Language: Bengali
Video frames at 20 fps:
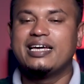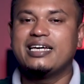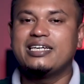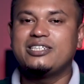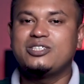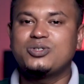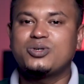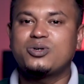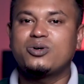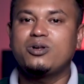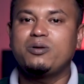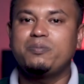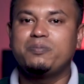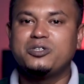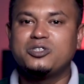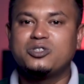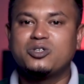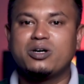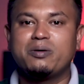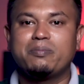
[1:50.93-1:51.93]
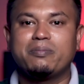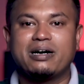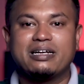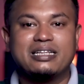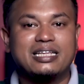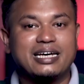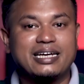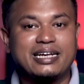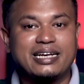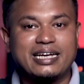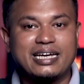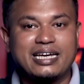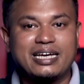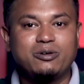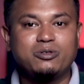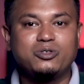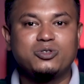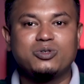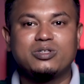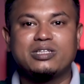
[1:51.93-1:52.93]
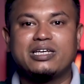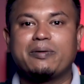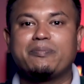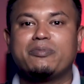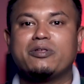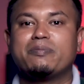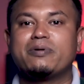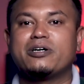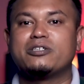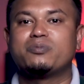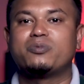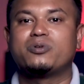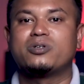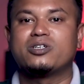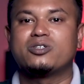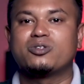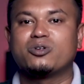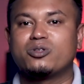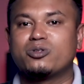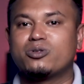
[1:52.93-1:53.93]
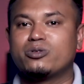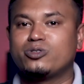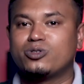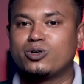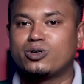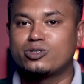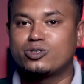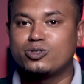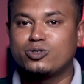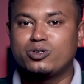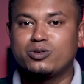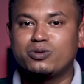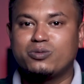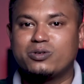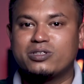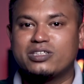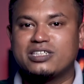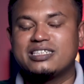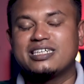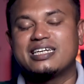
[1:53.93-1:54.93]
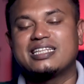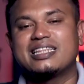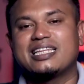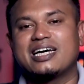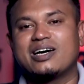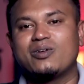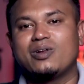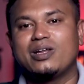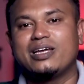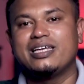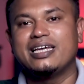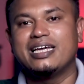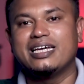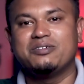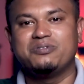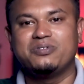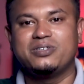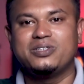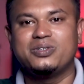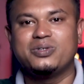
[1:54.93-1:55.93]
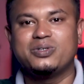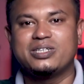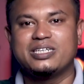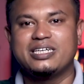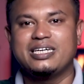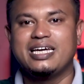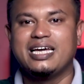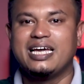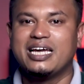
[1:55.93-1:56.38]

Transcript: এই সকল বিষয় মাথায় রেখেও যদি আপনি পাসপোর্টের তথ্য সংশোধন করতে চান তাহলেই এই ভিডিওটি